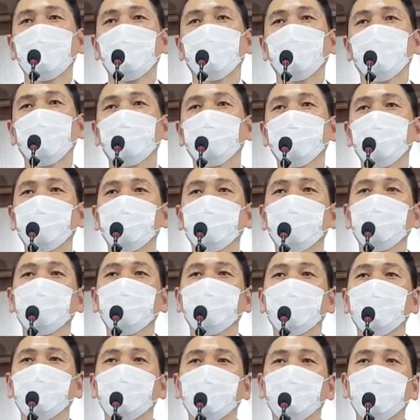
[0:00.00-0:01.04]
여러분,
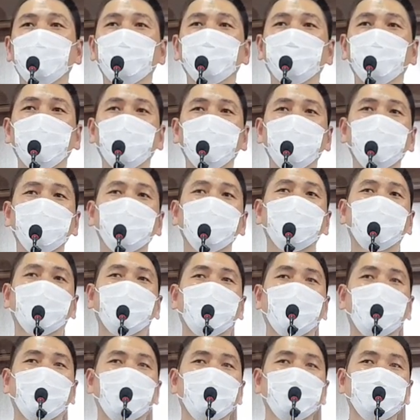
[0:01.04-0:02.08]
믿는
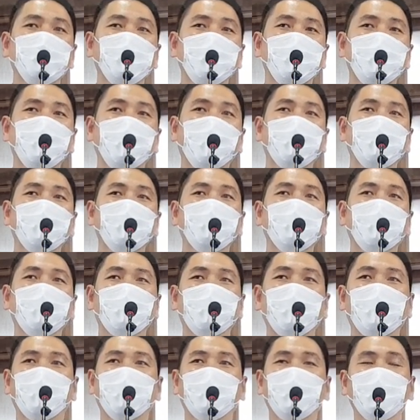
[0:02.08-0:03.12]
자나 믿지 않는
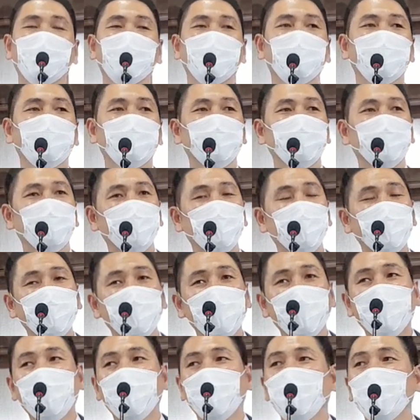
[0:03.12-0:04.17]
자나
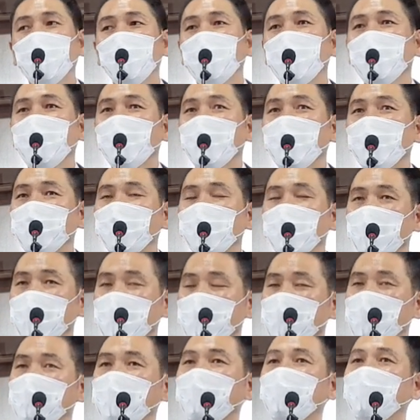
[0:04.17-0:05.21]
누구나
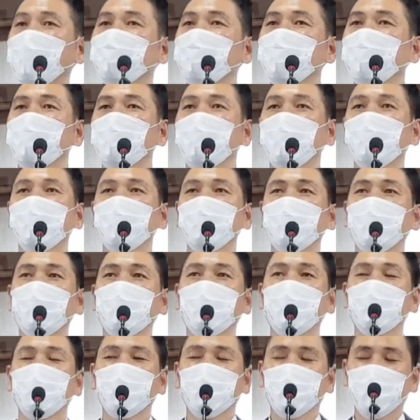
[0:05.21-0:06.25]
믿는 자나 믿지 않는
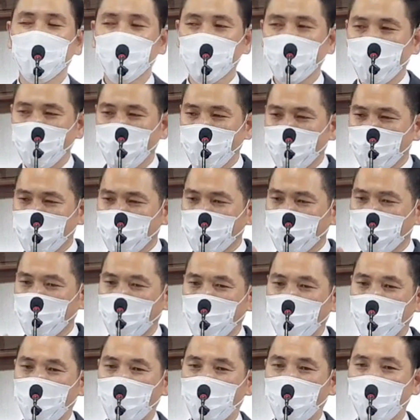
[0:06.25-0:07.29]
자나 이렇게
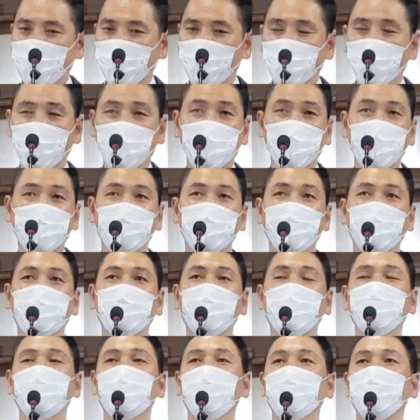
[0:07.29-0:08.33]
소원과 이렇게 TV나
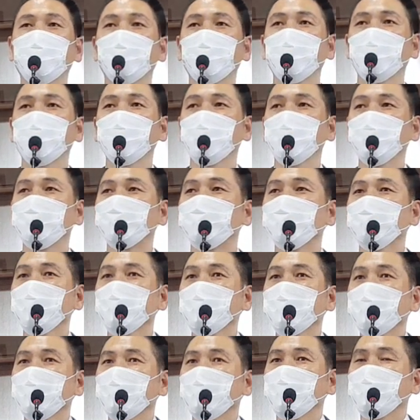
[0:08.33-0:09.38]
매체에 보면은
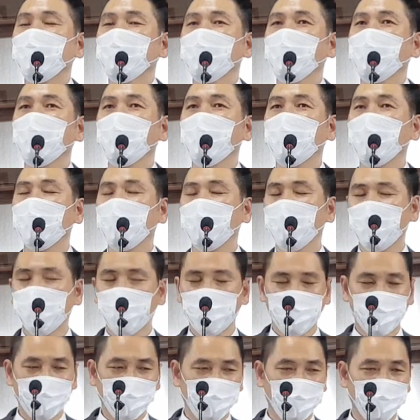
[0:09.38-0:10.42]
어,
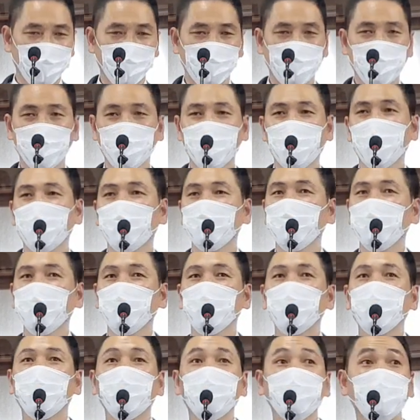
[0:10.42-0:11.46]
새해를 들어서 사람들이
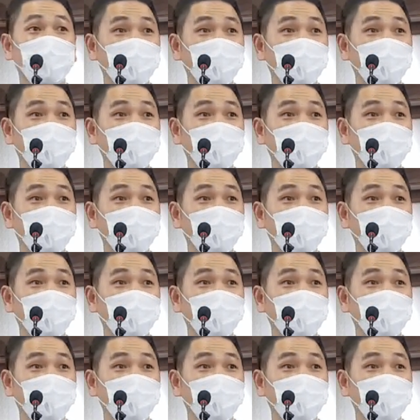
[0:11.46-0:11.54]
소원을